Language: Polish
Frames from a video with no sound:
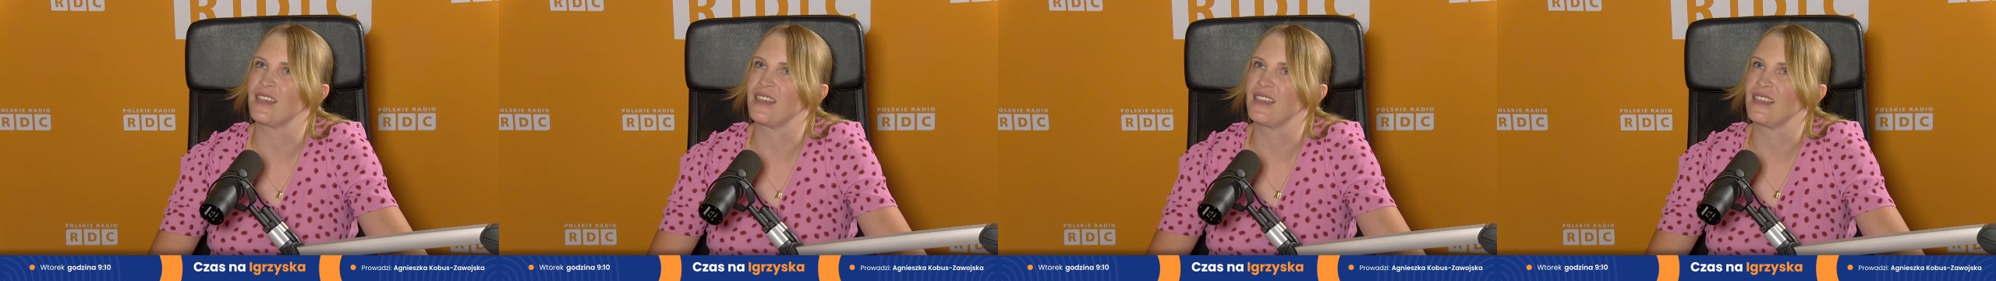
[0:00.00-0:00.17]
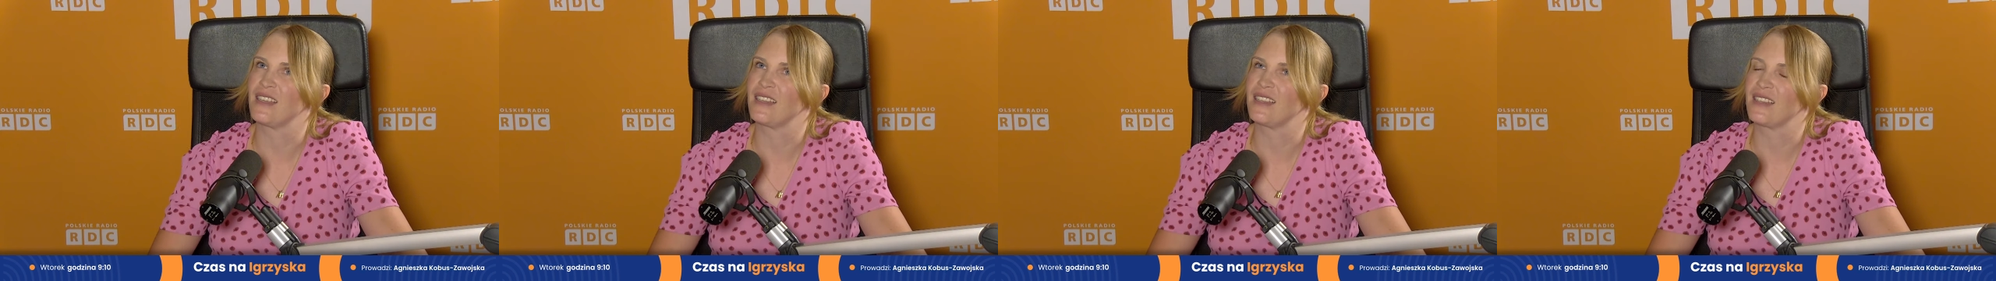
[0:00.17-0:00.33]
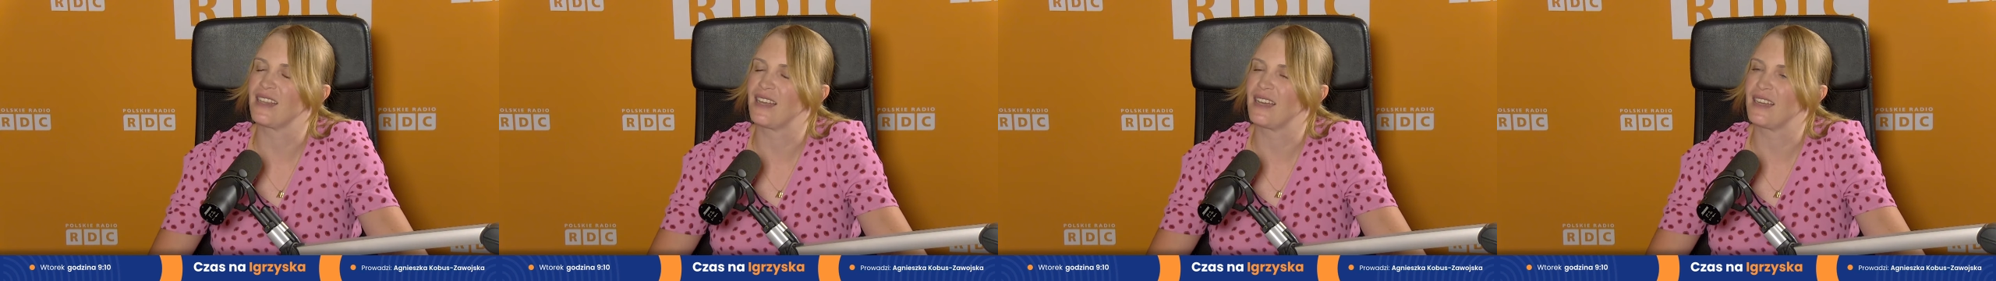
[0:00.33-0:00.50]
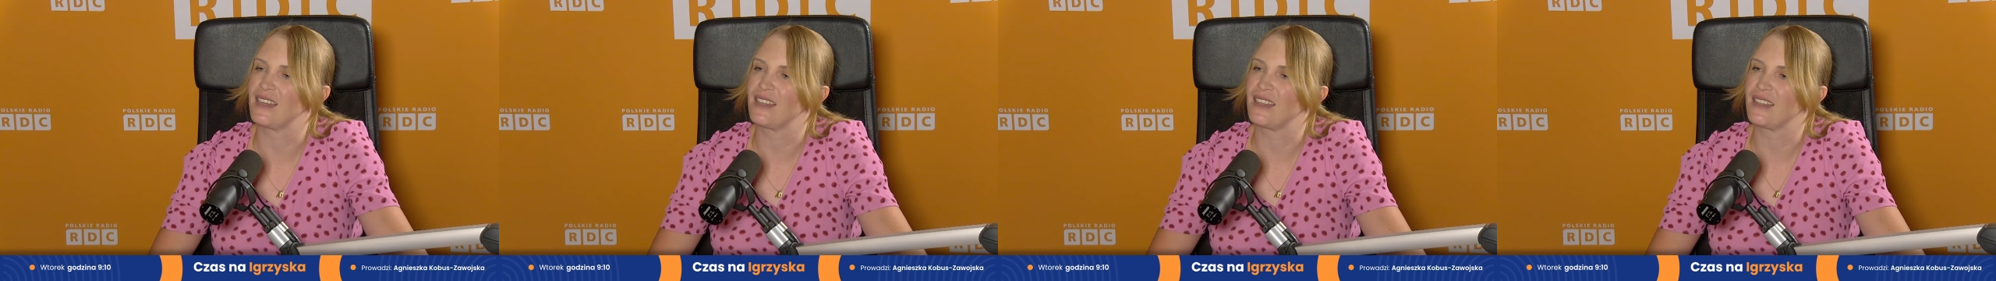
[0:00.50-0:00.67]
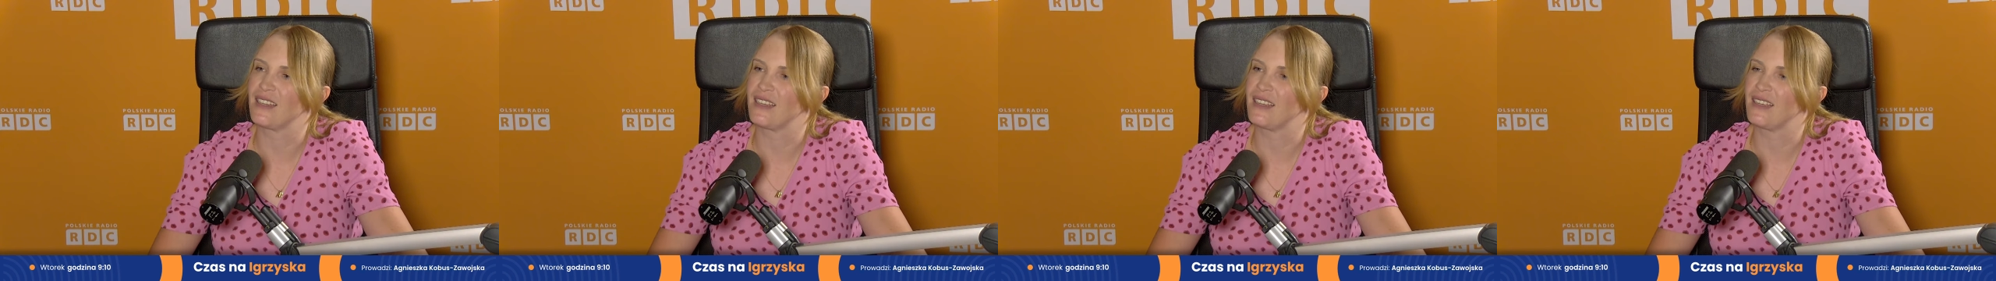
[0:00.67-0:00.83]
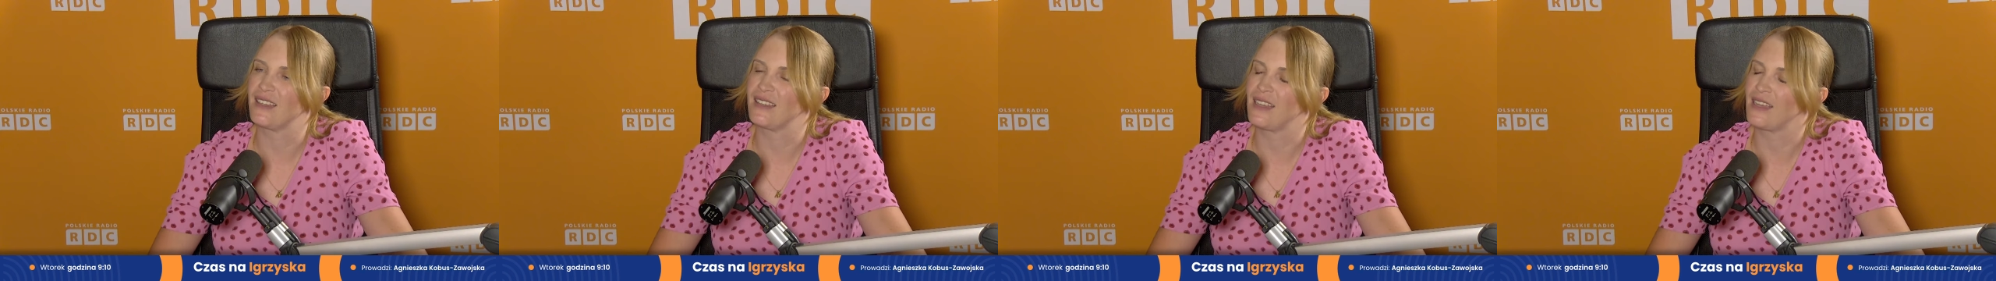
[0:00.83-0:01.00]
start,
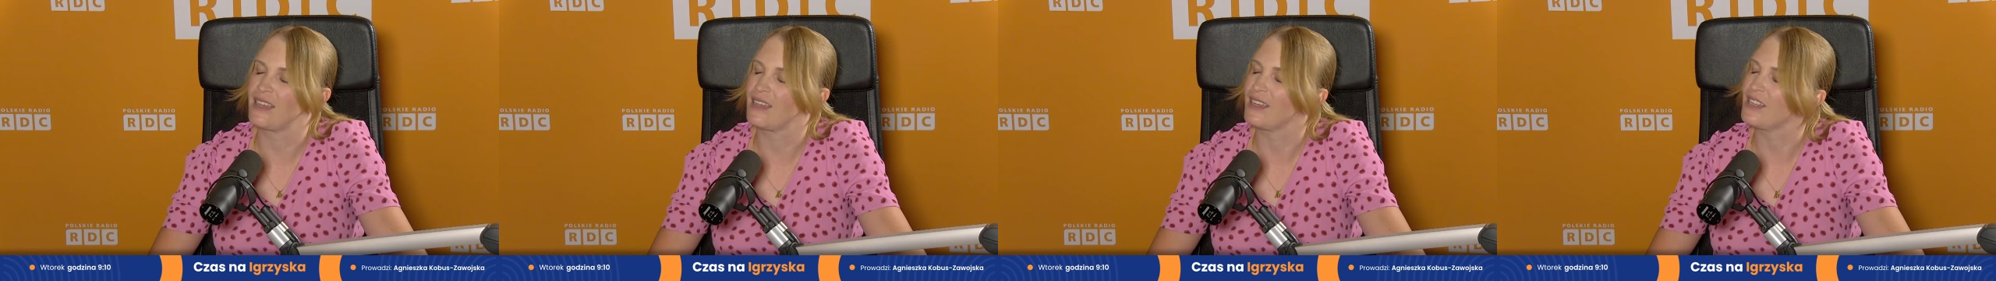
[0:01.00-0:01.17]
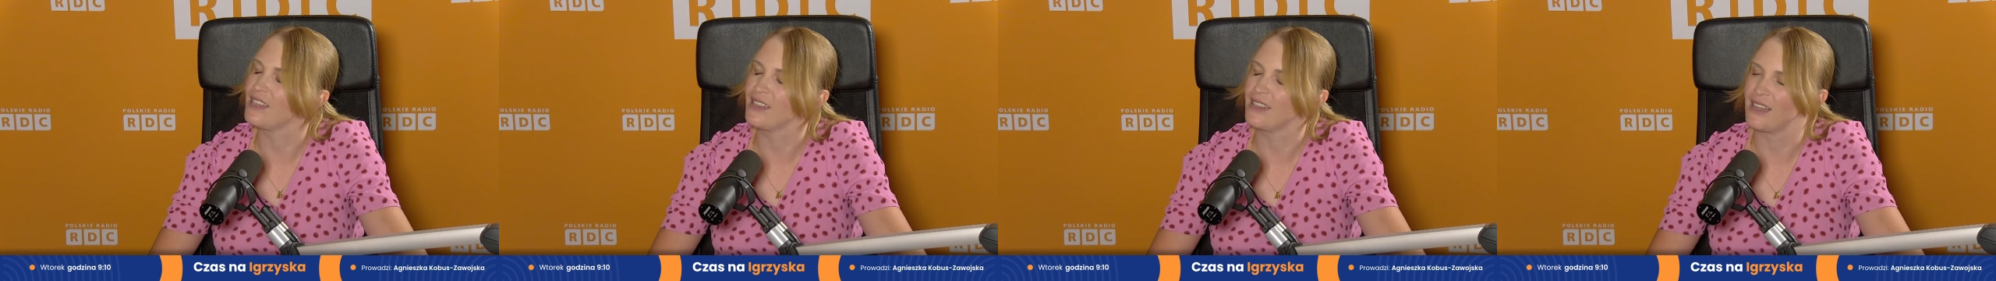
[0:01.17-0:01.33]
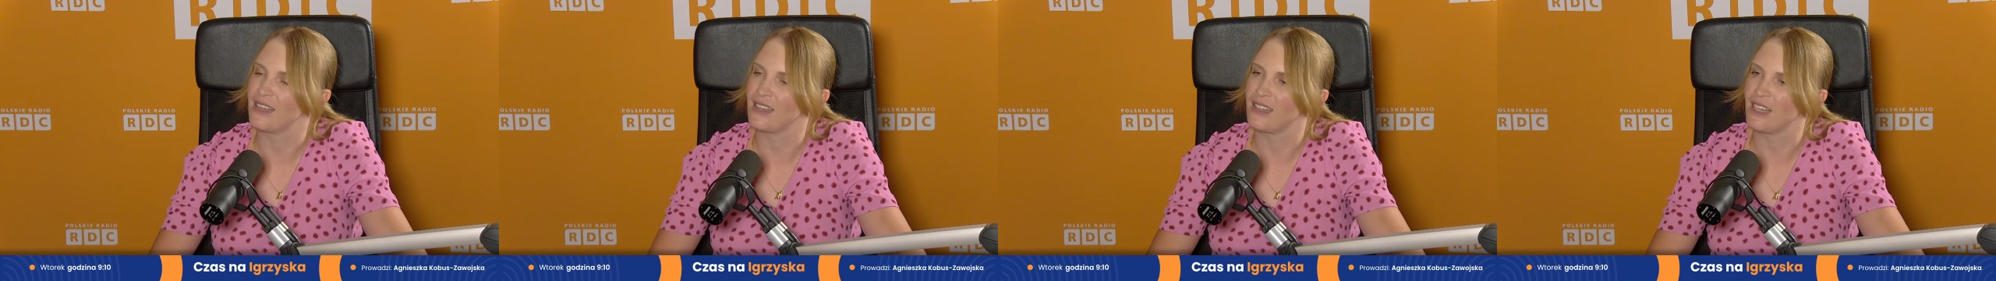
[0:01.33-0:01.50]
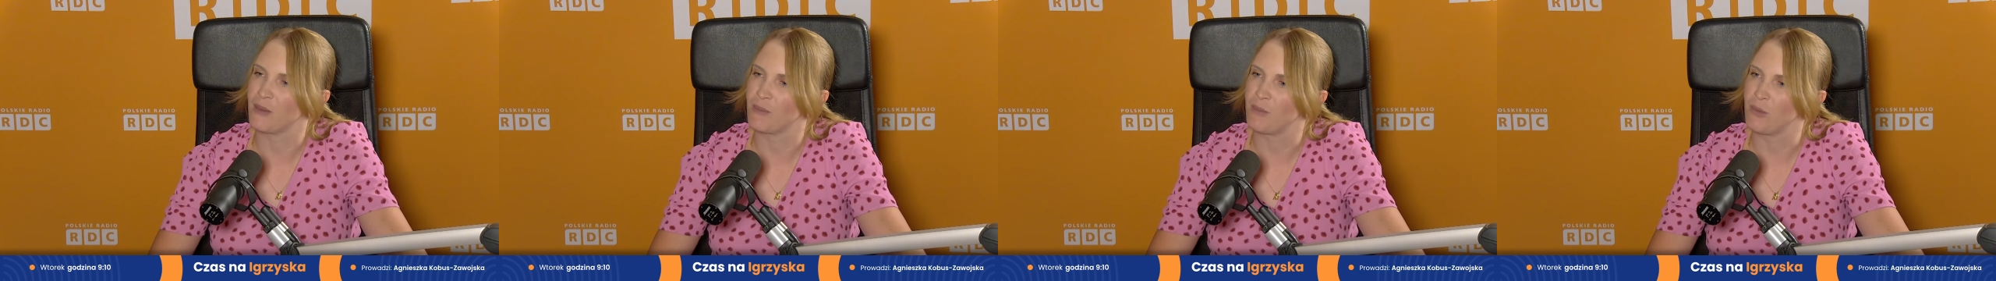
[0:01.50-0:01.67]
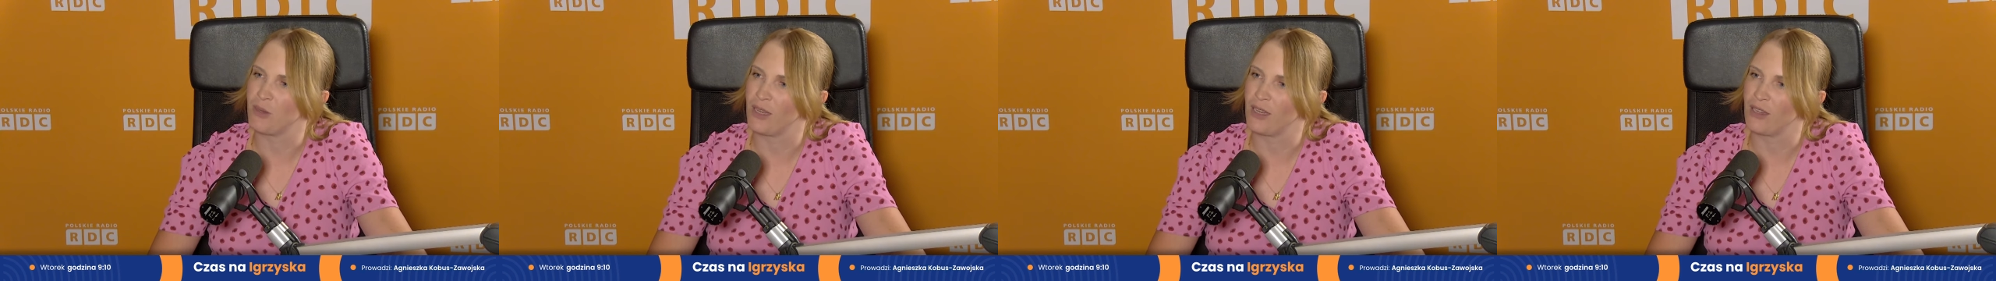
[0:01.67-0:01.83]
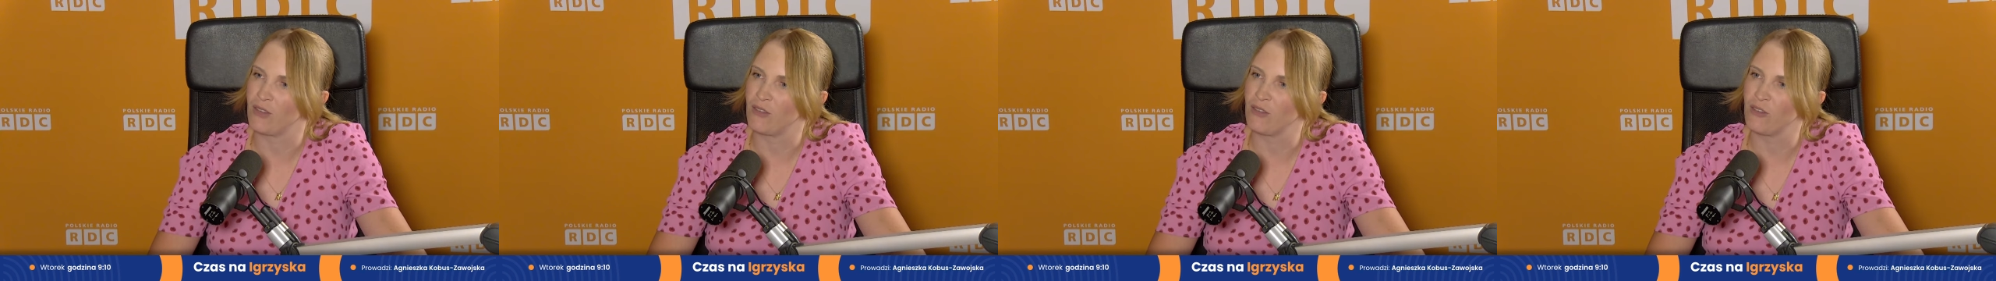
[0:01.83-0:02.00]
e, na jakichś startach
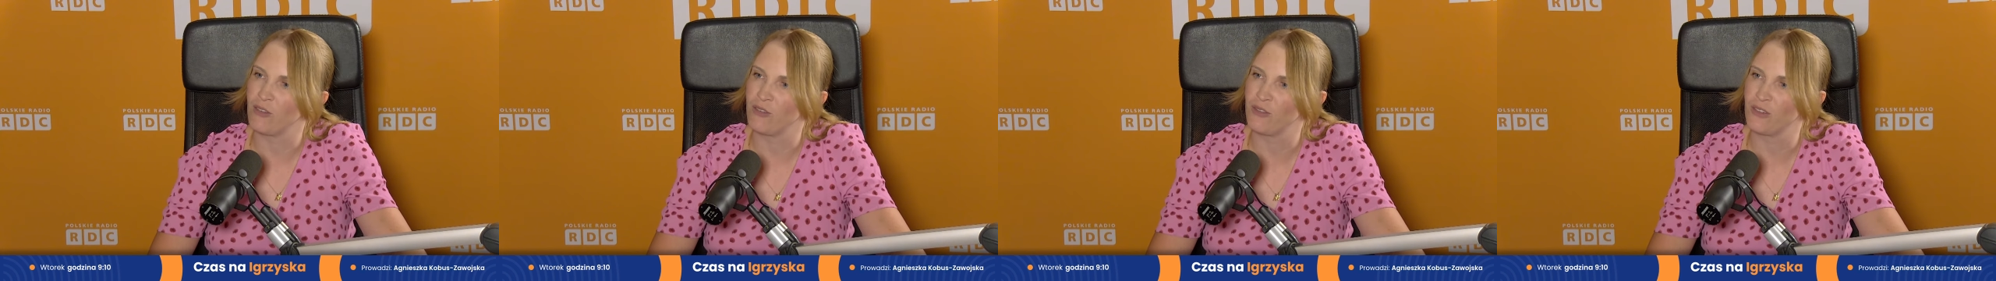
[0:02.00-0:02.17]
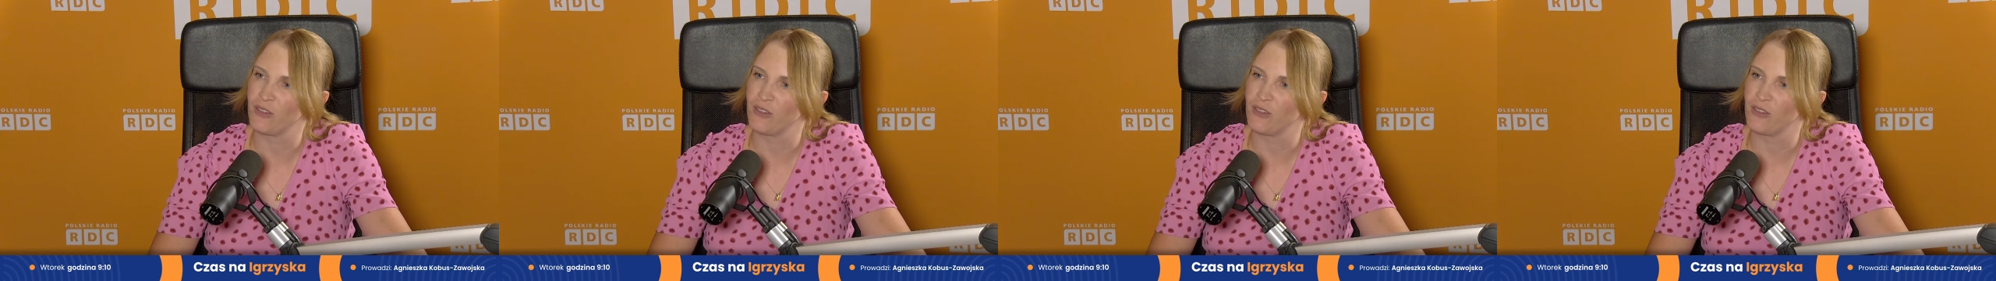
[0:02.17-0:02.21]
Polaków,